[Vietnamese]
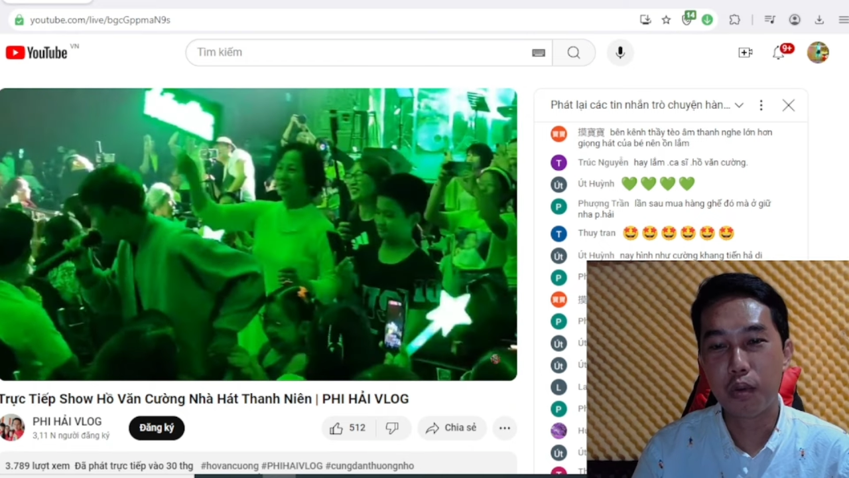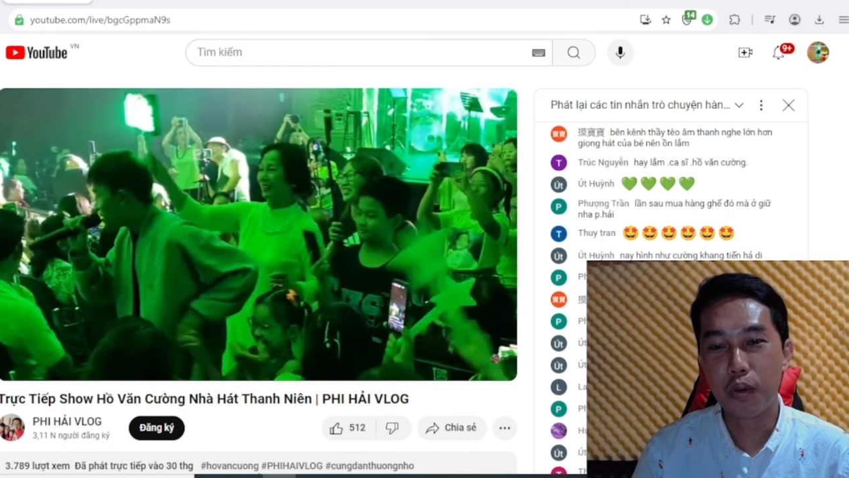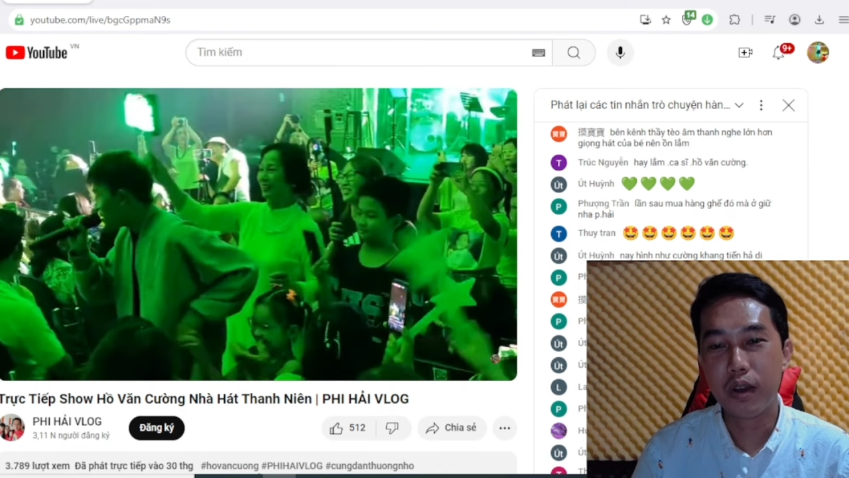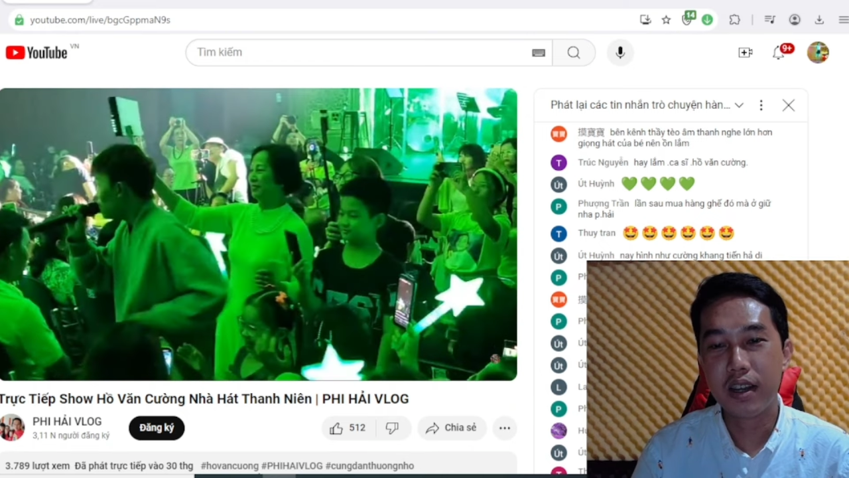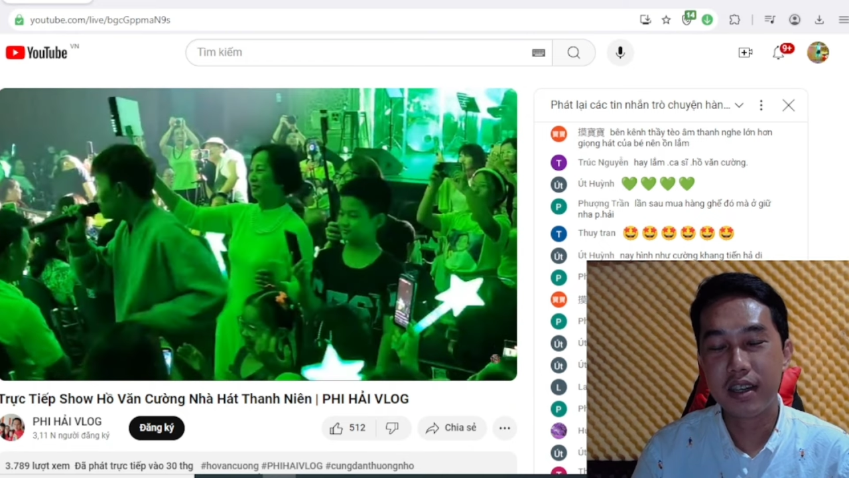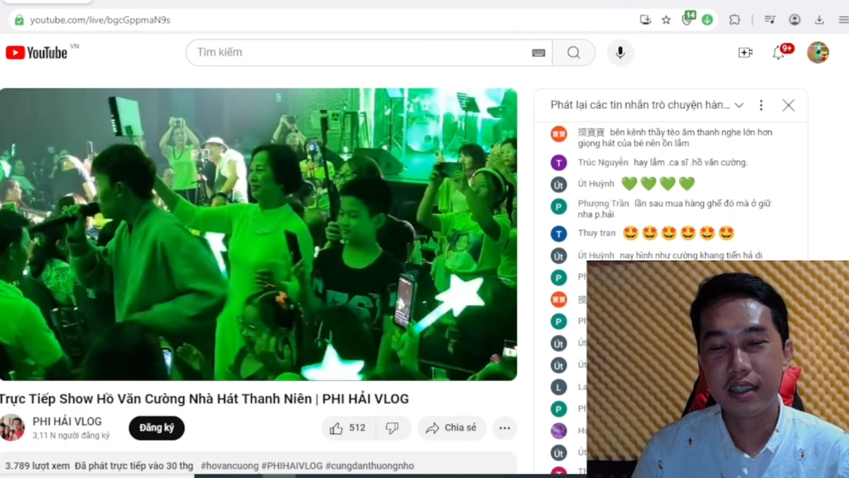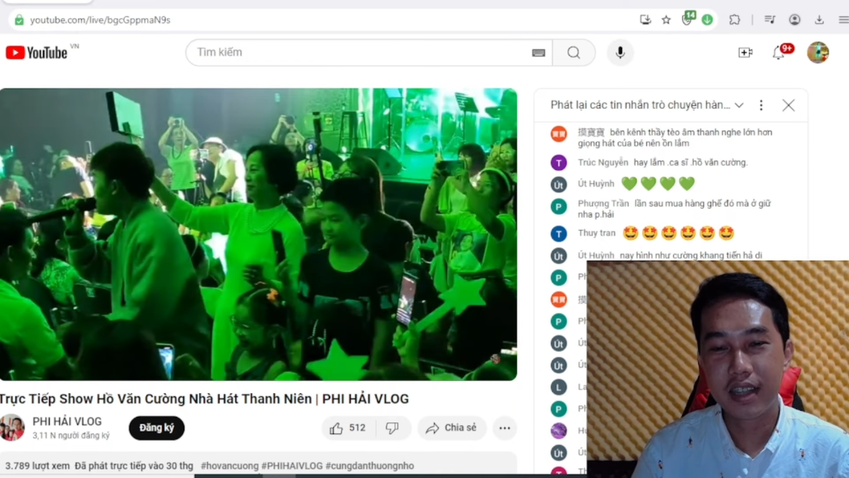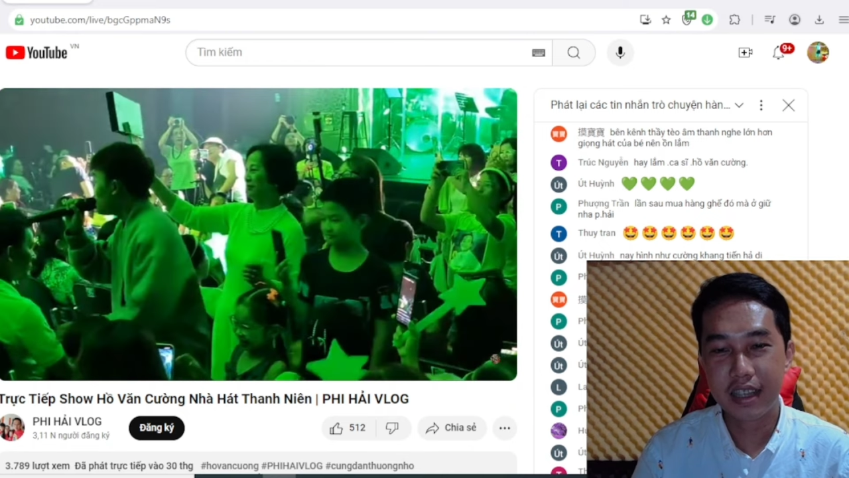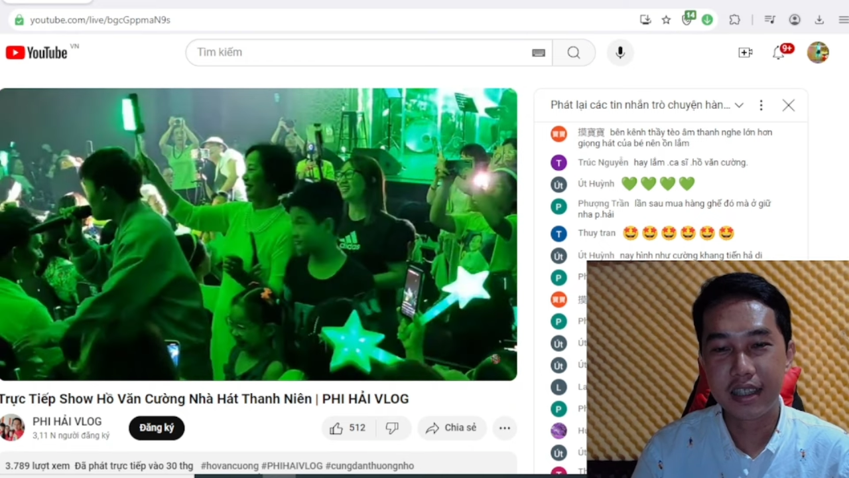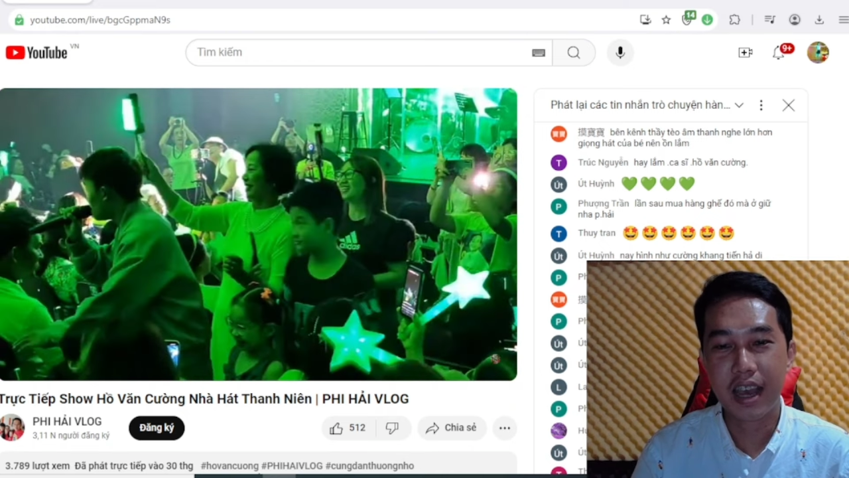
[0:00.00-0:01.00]
của
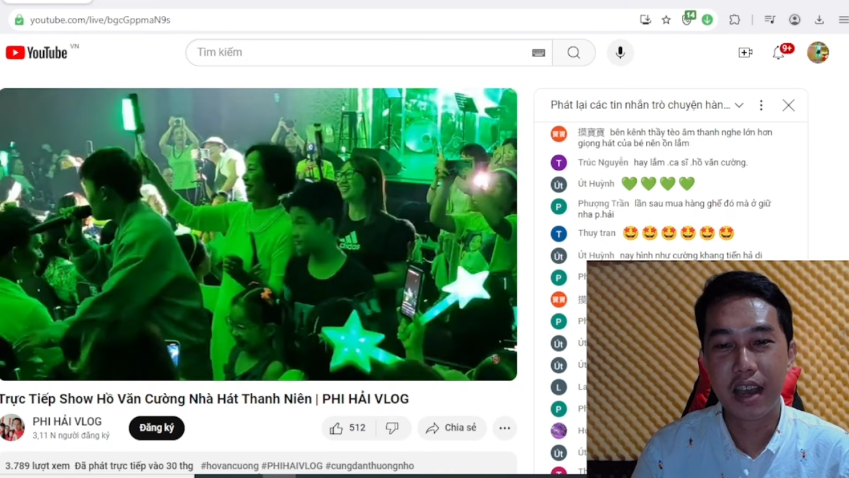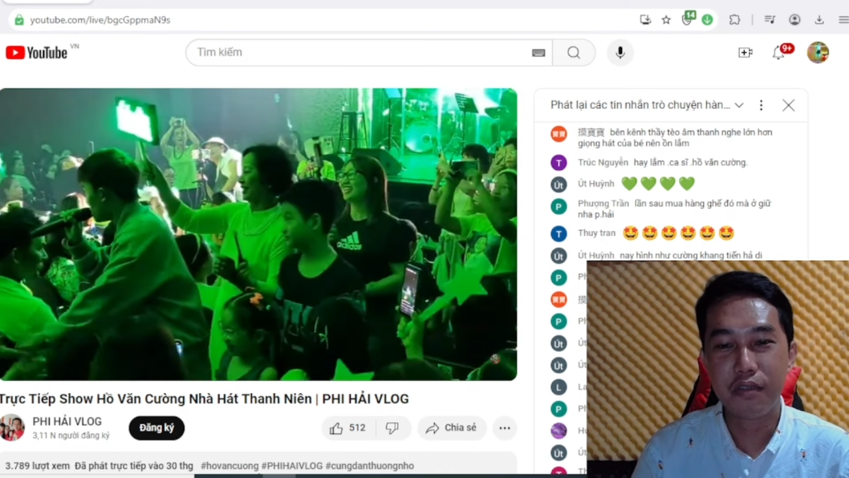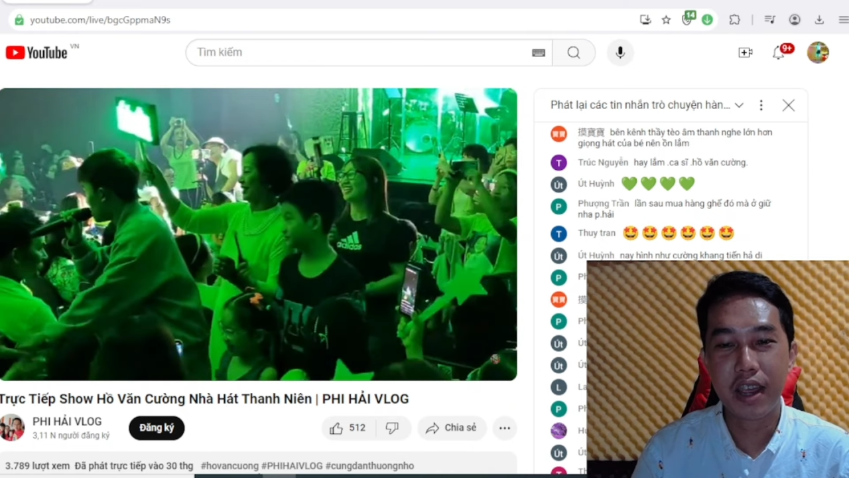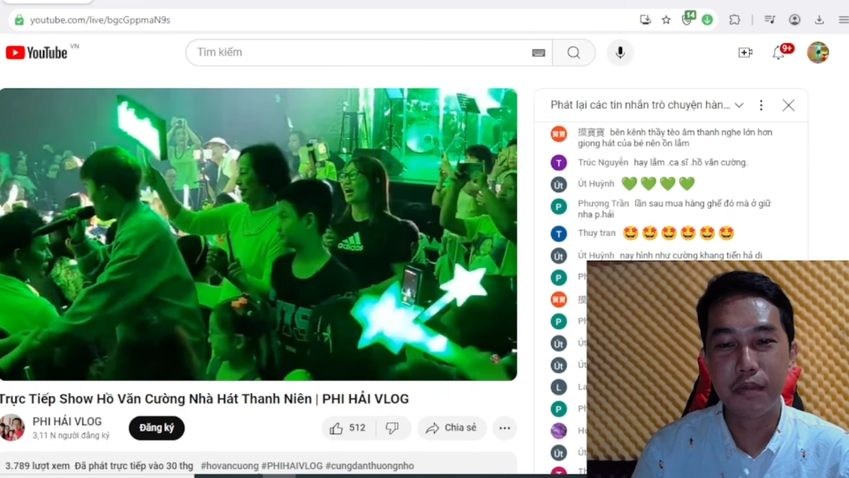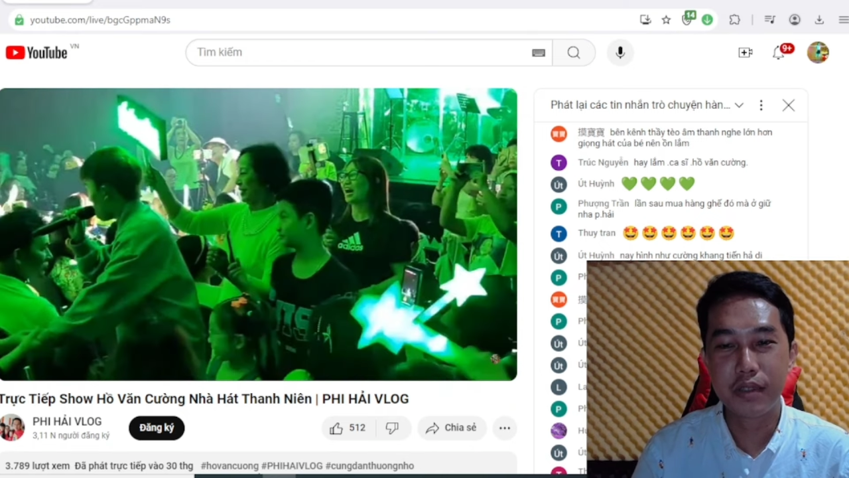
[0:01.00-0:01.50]
khán giả và